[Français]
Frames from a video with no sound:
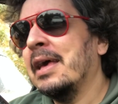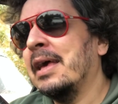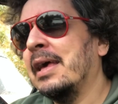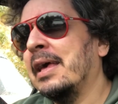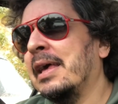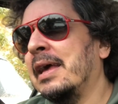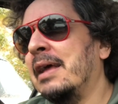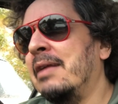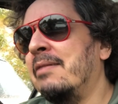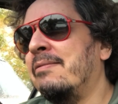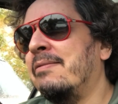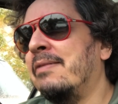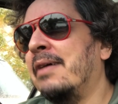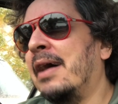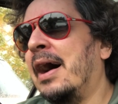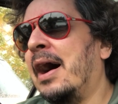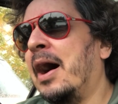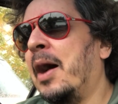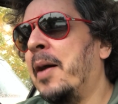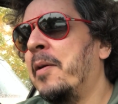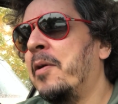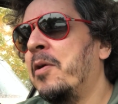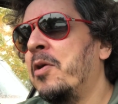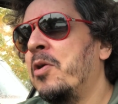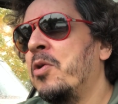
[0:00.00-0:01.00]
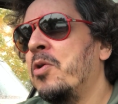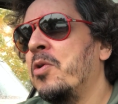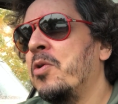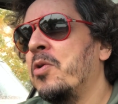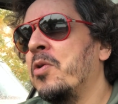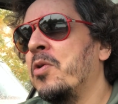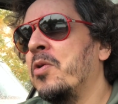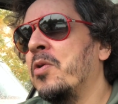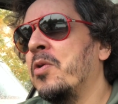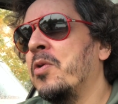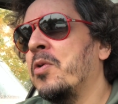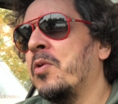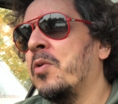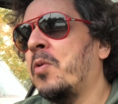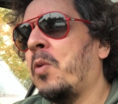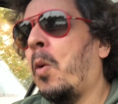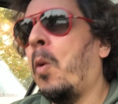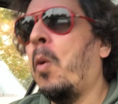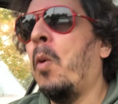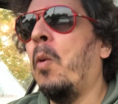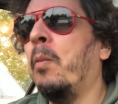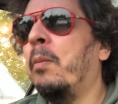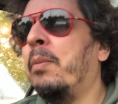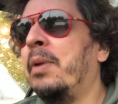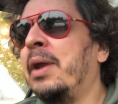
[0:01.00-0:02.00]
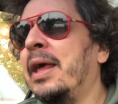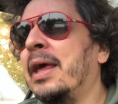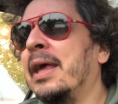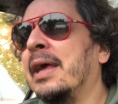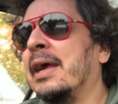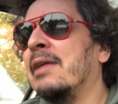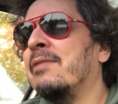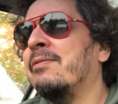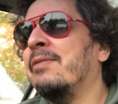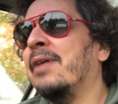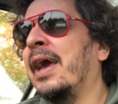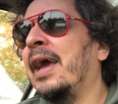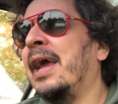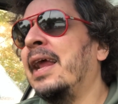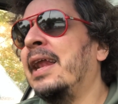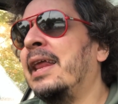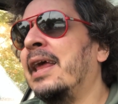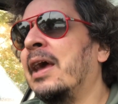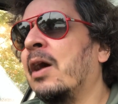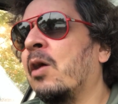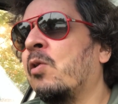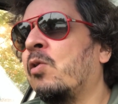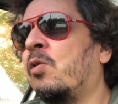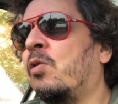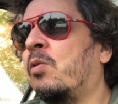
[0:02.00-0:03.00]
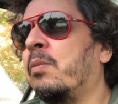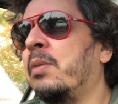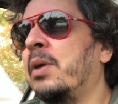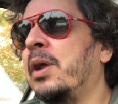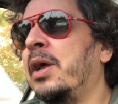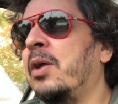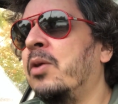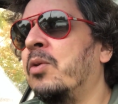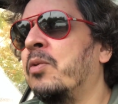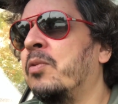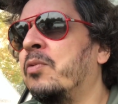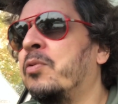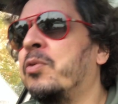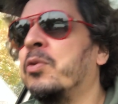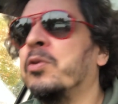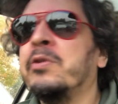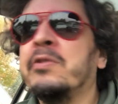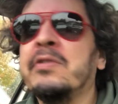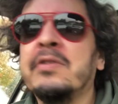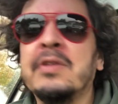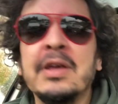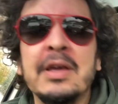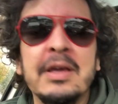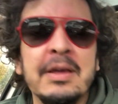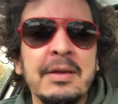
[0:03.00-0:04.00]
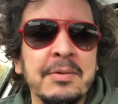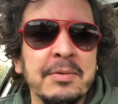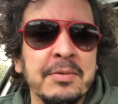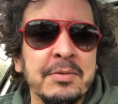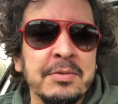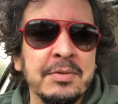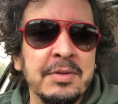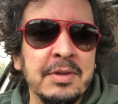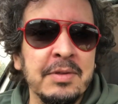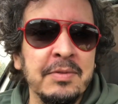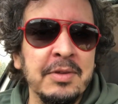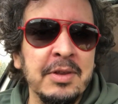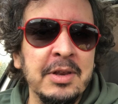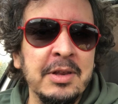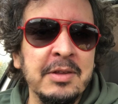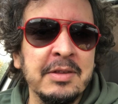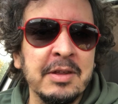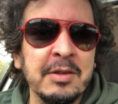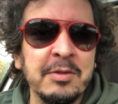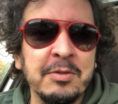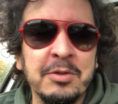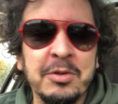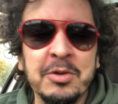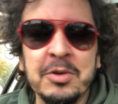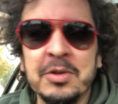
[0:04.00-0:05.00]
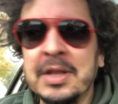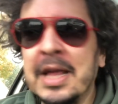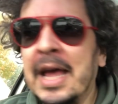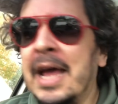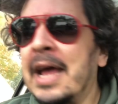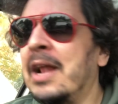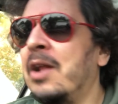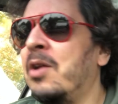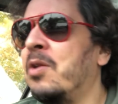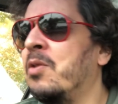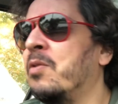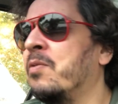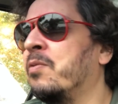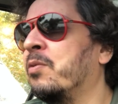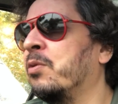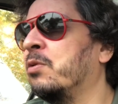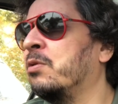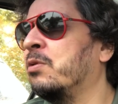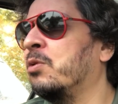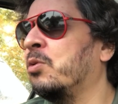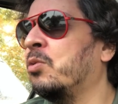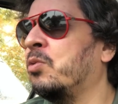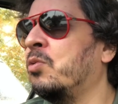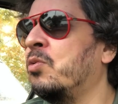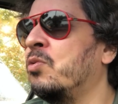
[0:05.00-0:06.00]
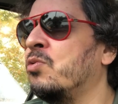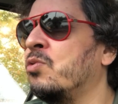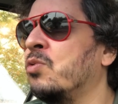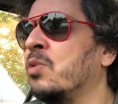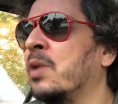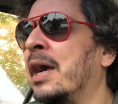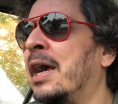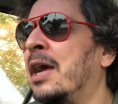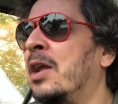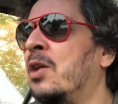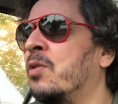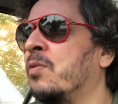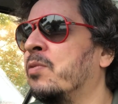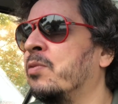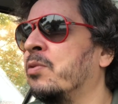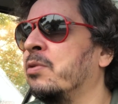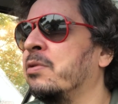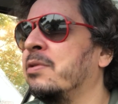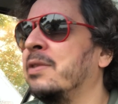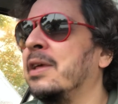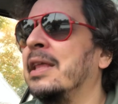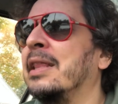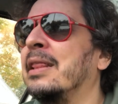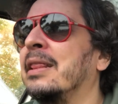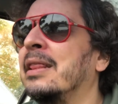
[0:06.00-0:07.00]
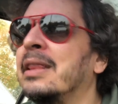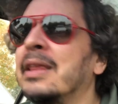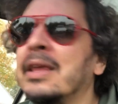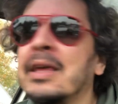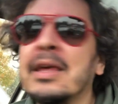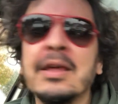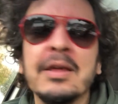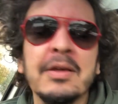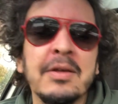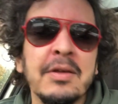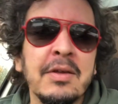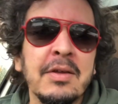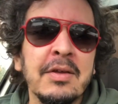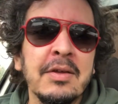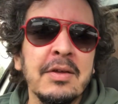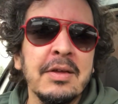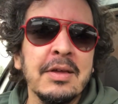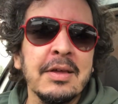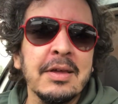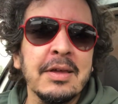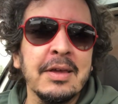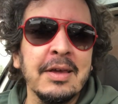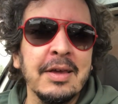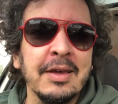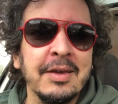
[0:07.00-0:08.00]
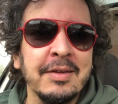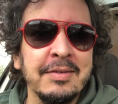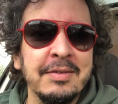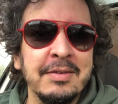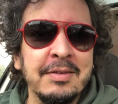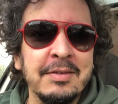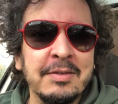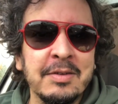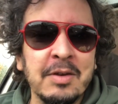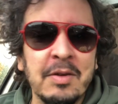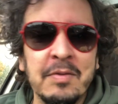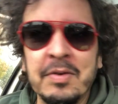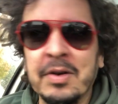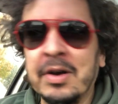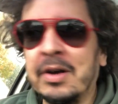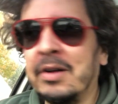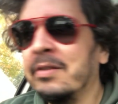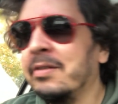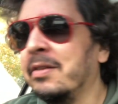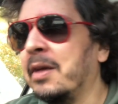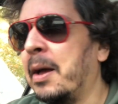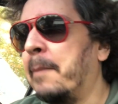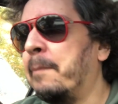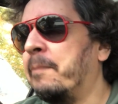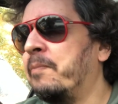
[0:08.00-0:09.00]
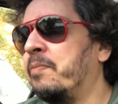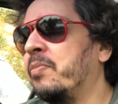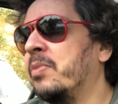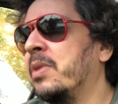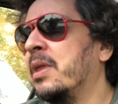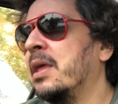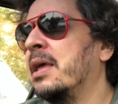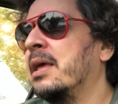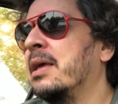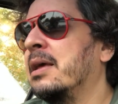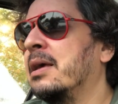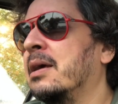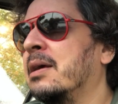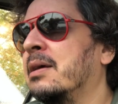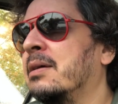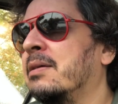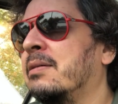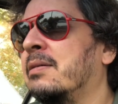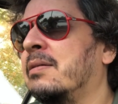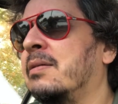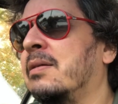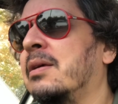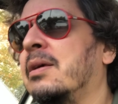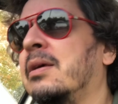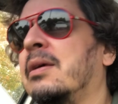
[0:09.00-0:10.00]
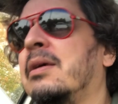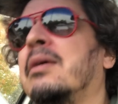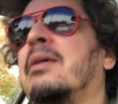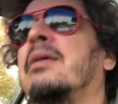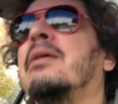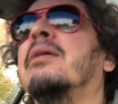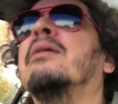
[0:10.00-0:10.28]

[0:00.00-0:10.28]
qu'elle va euh, combler, qu'elle va aider à combler le fossé civilisationnel, le fossé culturel, le fossé ethnique qui existe en France. C'est,